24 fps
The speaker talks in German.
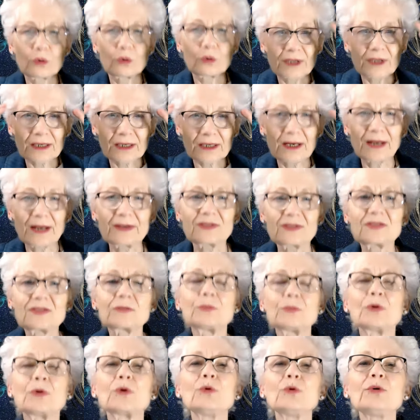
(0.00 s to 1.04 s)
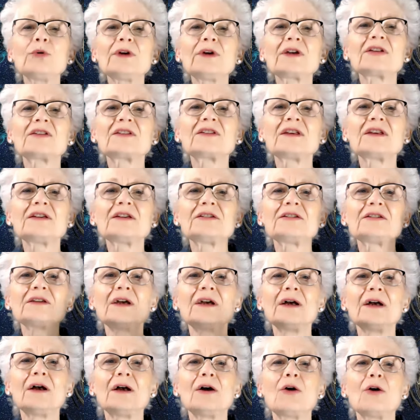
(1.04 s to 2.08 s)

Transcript: Und der Geist beruhigt sich